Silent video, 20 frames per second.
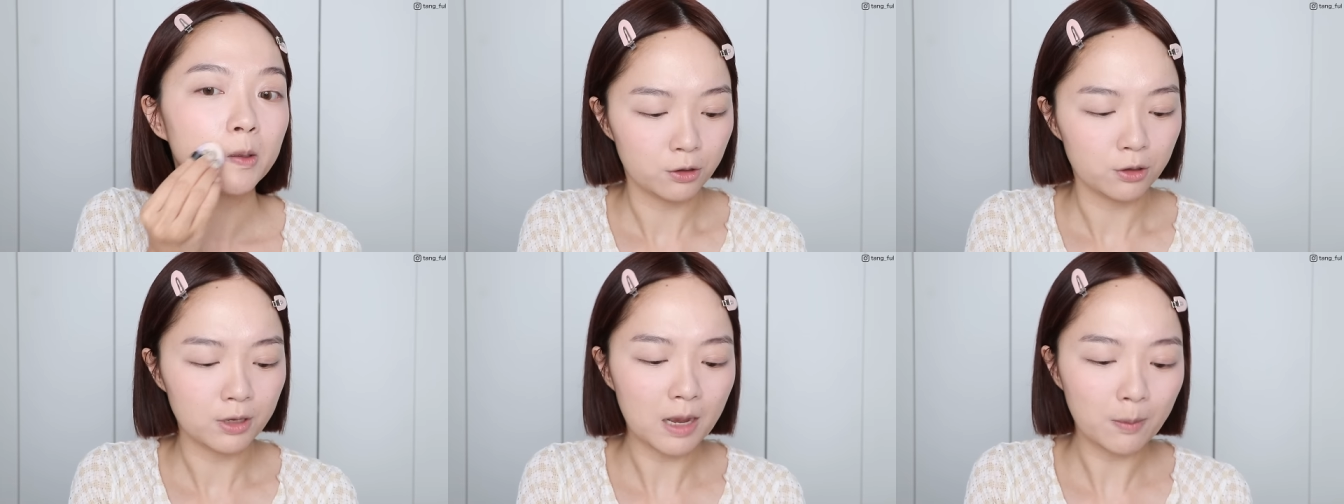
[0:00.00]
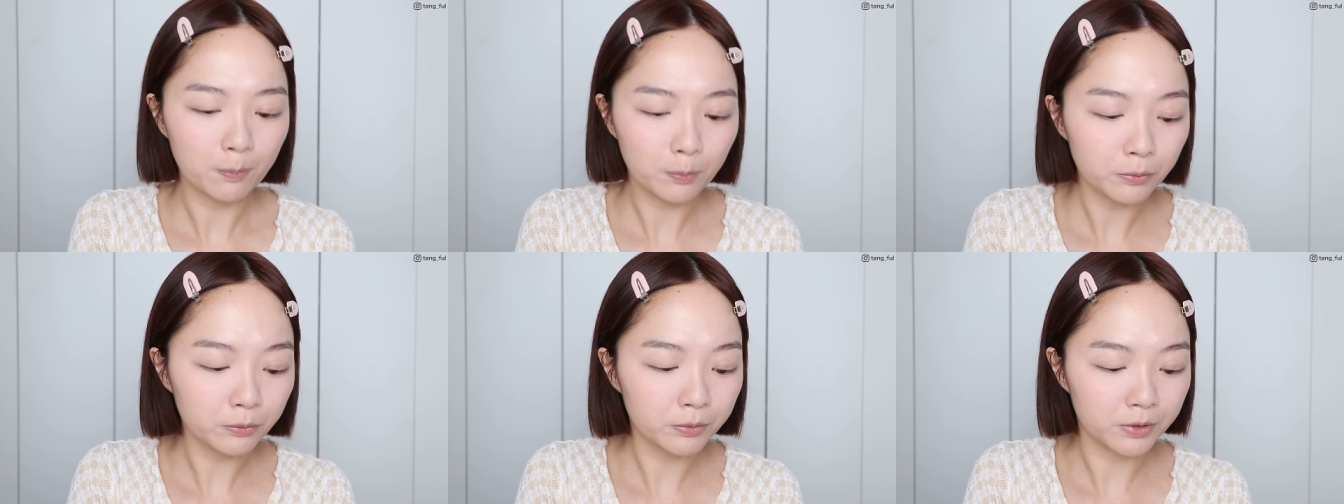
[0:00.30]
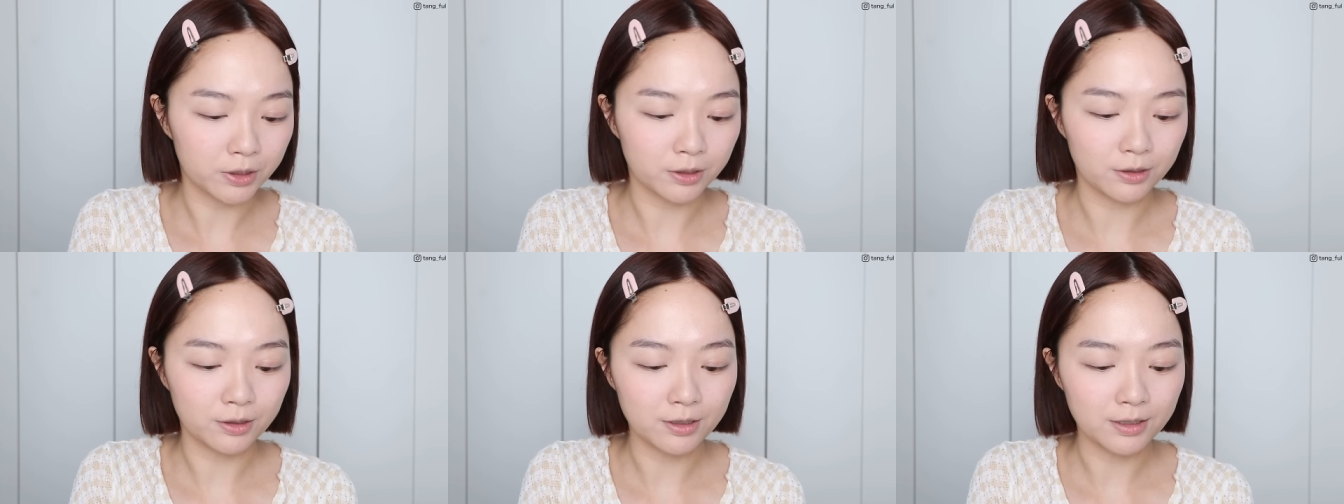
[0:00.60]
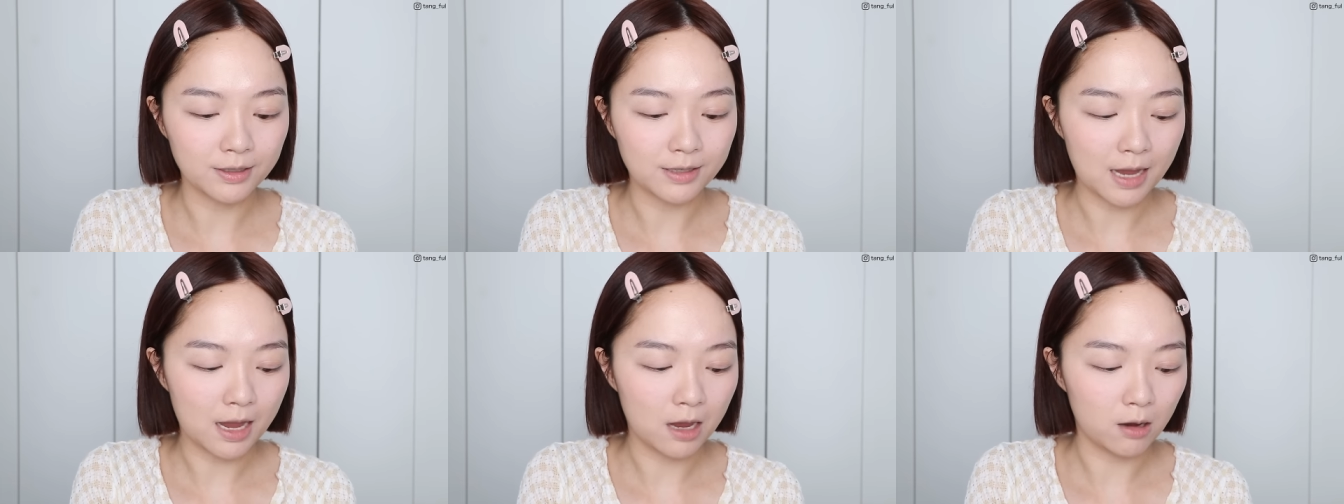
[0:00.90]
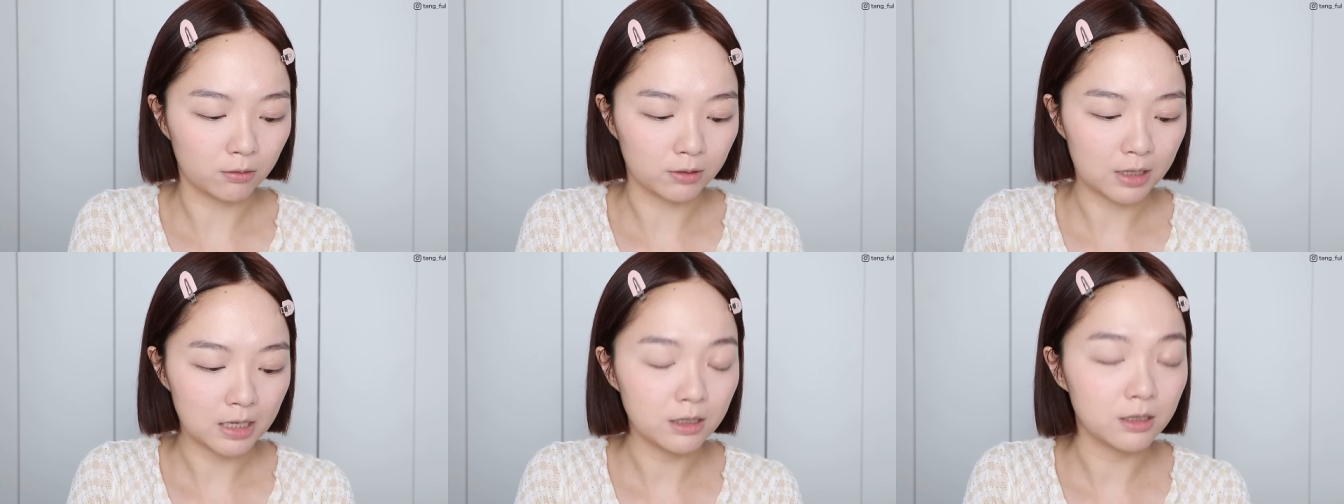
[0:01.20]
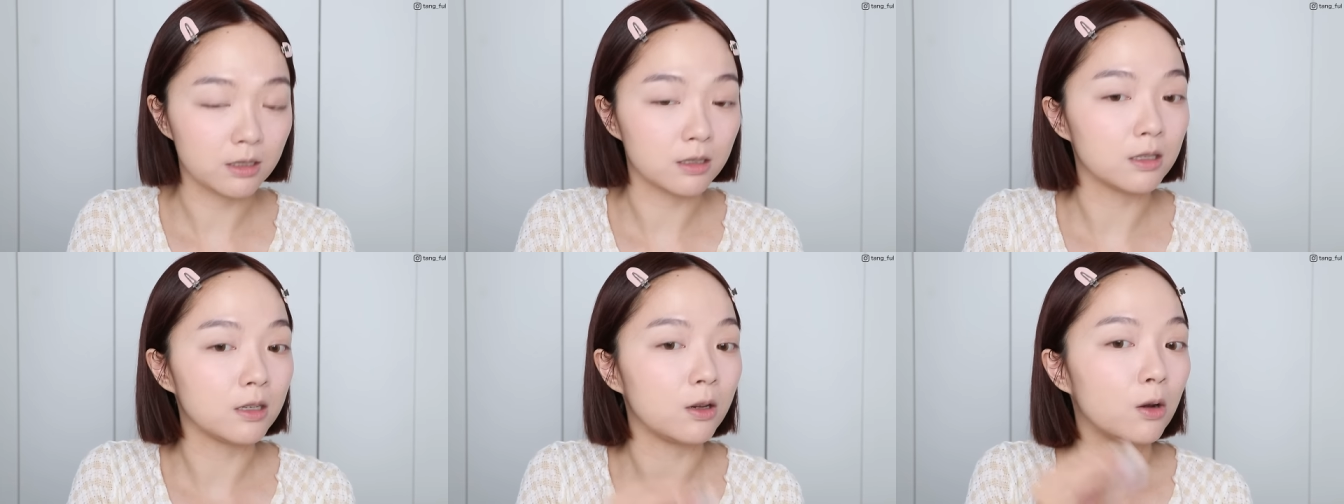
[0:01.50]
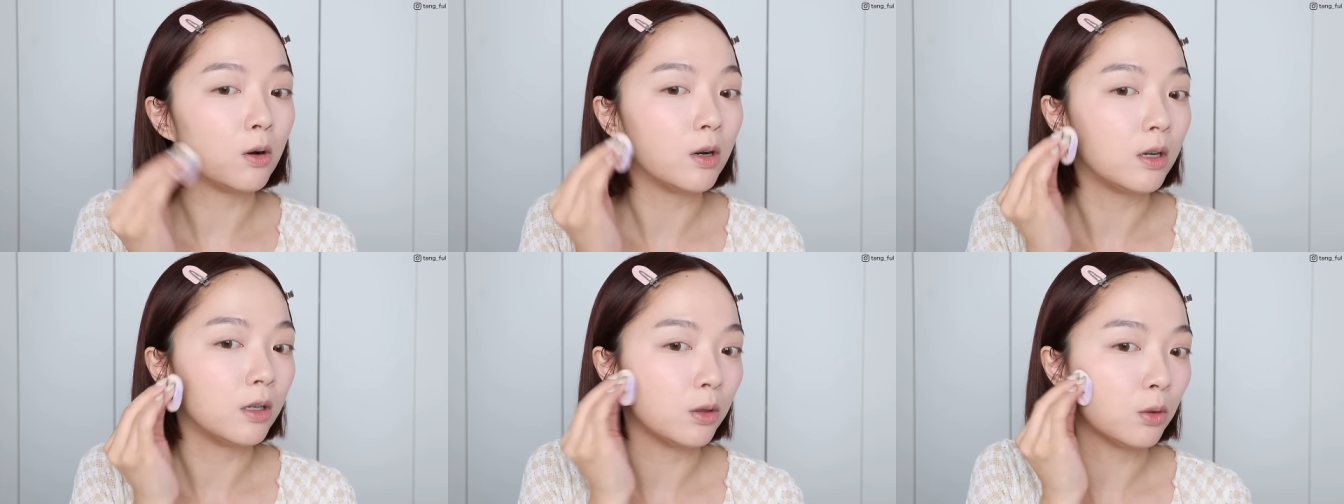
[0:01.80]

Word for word: 就它不只是腮红，它其实有很